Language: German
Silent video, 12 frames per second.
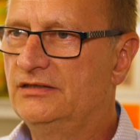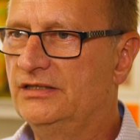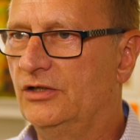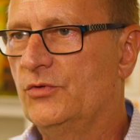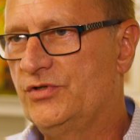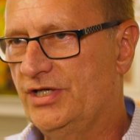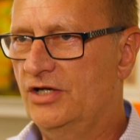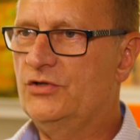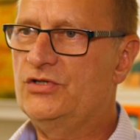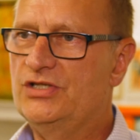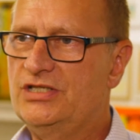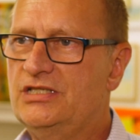Ja, und
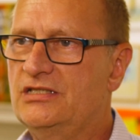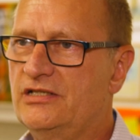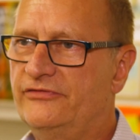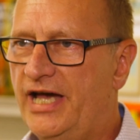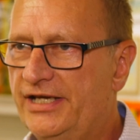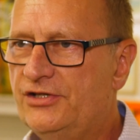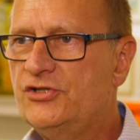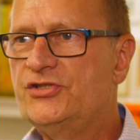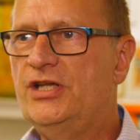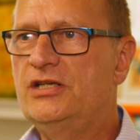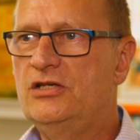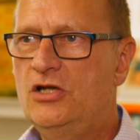dadurch ist dieser Verein
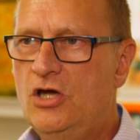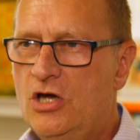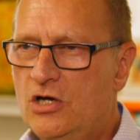entstanden